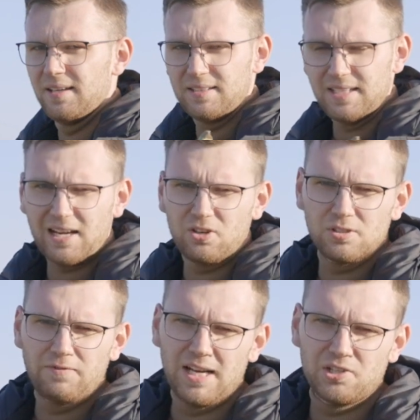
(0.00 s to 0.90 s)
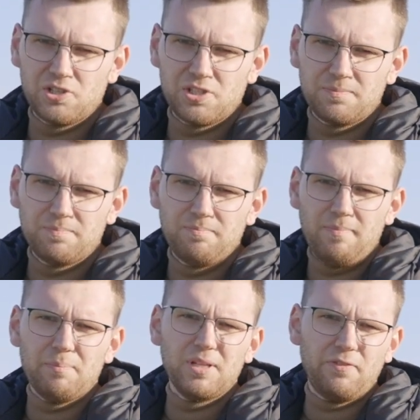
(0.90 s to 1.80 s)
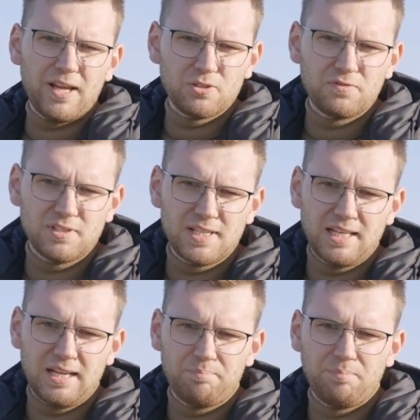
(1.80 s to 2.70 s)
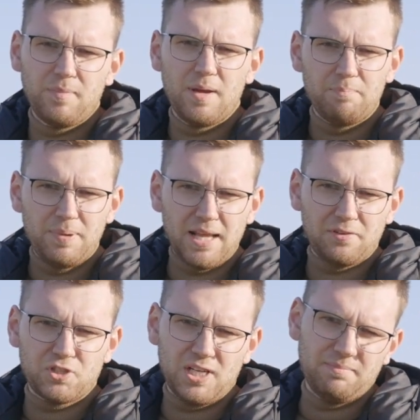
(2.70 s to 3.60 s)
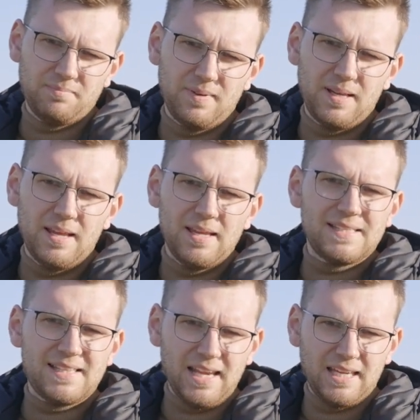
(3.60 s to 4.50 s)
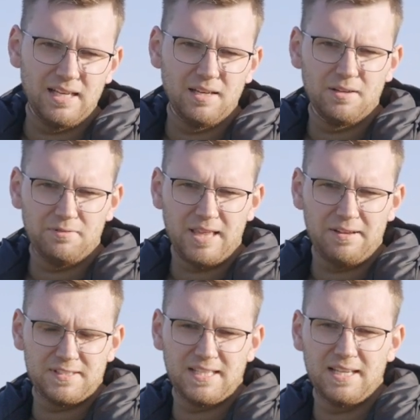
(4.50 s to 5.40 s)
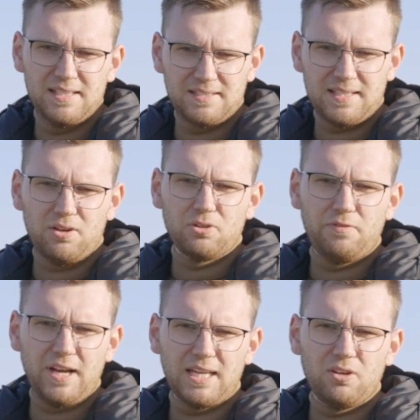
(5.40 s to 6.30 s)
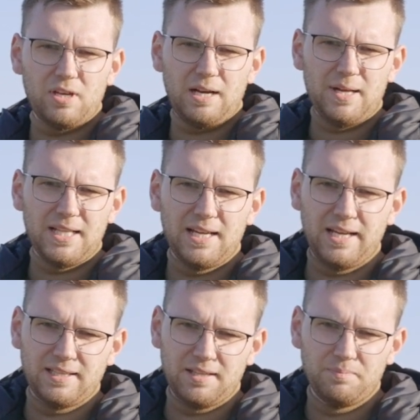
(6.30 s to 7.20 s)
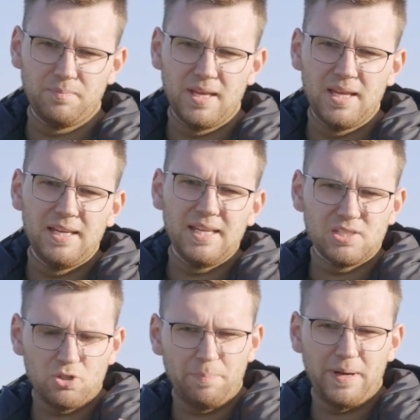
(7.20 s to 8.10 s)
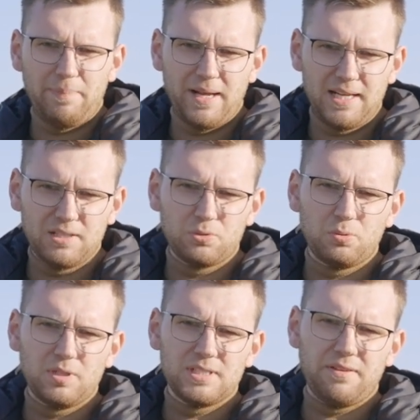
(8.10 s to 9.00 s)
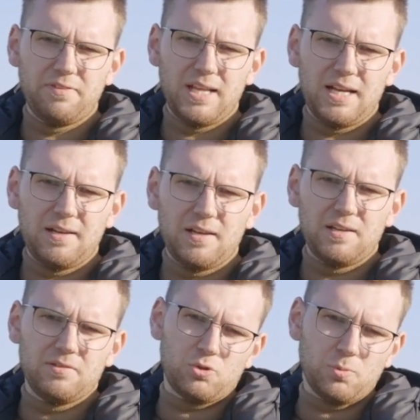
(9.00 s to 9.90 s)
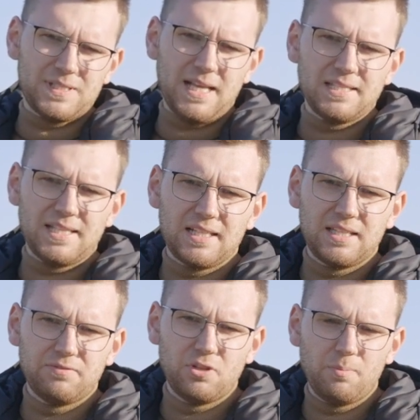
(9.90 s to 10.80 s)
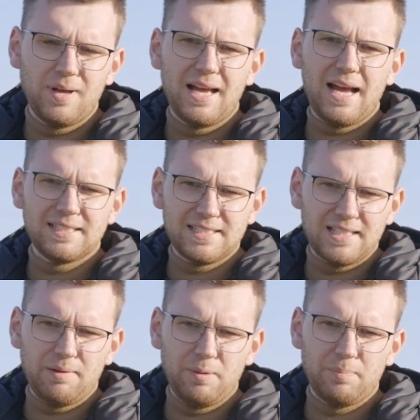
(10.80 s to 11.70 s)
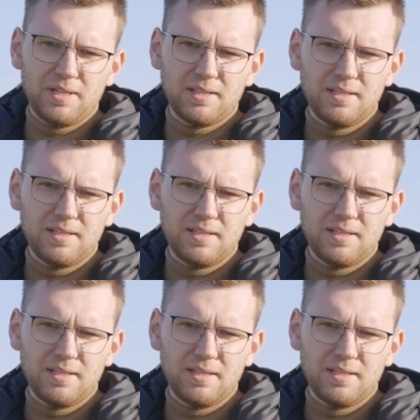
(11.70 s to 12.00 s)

Jak go zwalczyć? Mamy dwa rozwiązania. Pierwsze, sekil w dawce 0,2 kg na hektar. Jest to preparat, który zawiera substancję aktywną acetamipryd.